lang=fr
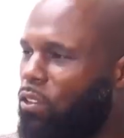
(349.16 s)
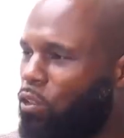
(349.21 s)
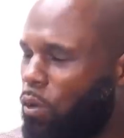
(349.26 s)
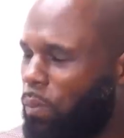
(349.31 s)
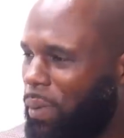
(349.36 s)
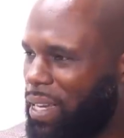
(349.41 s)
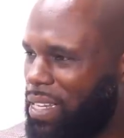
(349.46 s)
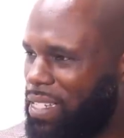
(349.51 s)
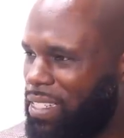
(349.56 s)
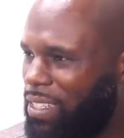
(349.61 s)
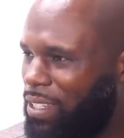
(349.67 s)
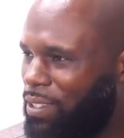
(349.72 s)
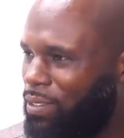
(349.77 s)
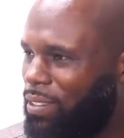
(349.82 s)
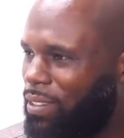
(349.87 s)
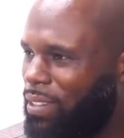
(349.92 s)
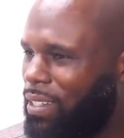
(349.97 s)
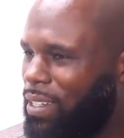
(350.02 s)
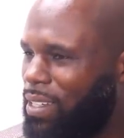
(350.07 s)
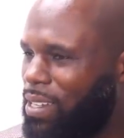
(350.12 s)
être
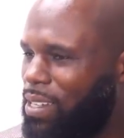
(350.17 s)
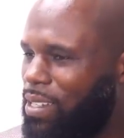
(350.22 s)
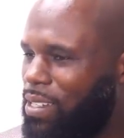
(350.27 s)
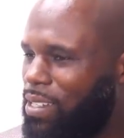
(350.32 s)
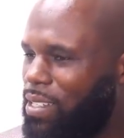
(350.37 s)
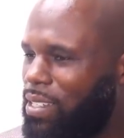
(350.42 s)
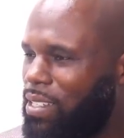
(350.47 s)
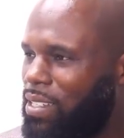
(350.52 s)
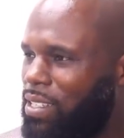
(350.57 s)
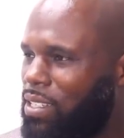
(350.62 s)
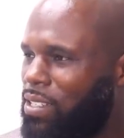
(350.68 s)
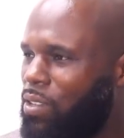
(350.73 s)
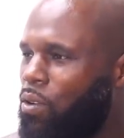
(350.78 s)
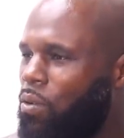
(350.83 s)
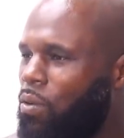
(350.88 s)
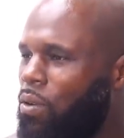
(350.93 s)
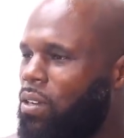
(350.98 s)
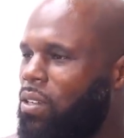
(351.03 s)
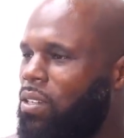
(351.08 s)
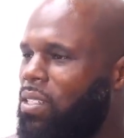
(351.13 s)
président
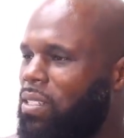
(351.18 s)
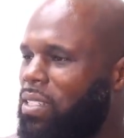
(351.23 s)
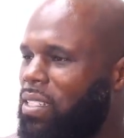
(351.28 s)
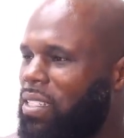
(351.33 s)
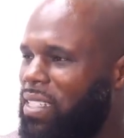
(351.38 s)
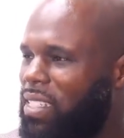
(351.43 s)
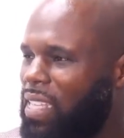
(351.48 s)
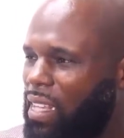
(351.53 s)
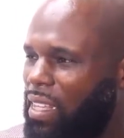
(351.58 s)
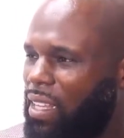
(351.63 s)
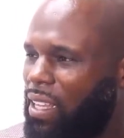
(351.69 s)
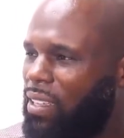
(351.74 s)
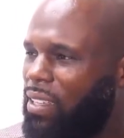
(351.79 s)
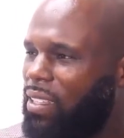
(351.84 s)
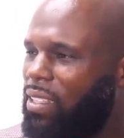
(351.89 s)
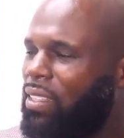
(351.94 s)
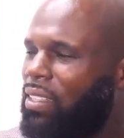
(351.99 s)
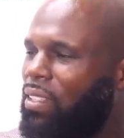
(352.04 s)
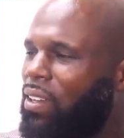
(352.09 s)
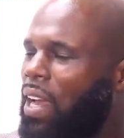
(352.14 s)
sans
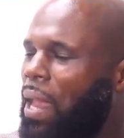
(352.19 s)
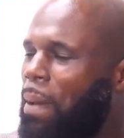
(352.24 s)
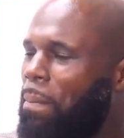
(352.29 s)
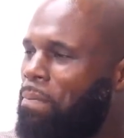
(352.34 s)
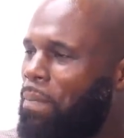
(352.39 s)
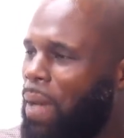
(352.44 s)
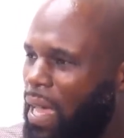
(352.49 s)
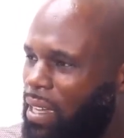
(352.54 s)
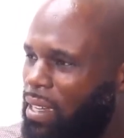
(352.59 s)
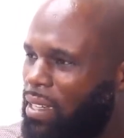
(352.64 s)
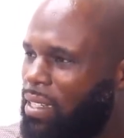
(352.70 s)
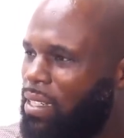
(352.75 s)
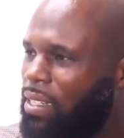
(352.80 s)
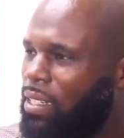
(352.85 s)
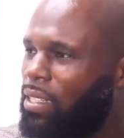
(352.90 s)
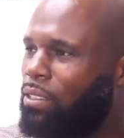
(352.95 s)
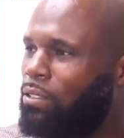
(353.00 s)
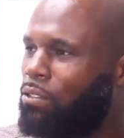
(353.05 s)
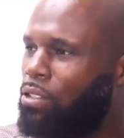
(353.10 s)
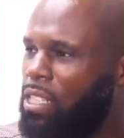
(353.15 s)
être dans la main
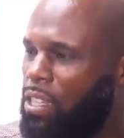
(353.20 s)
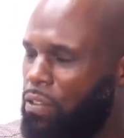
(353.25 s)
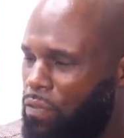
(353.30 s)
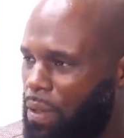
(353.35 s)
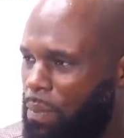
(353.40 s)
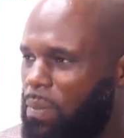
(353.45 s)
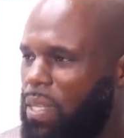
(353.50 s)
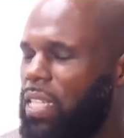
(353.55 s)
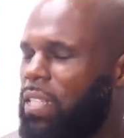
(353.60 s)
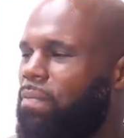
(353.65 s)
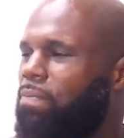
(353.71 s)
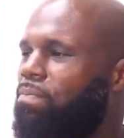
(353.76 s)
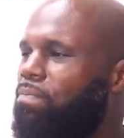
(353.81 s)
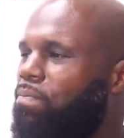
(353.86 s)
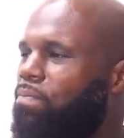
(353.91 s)
de ces familles.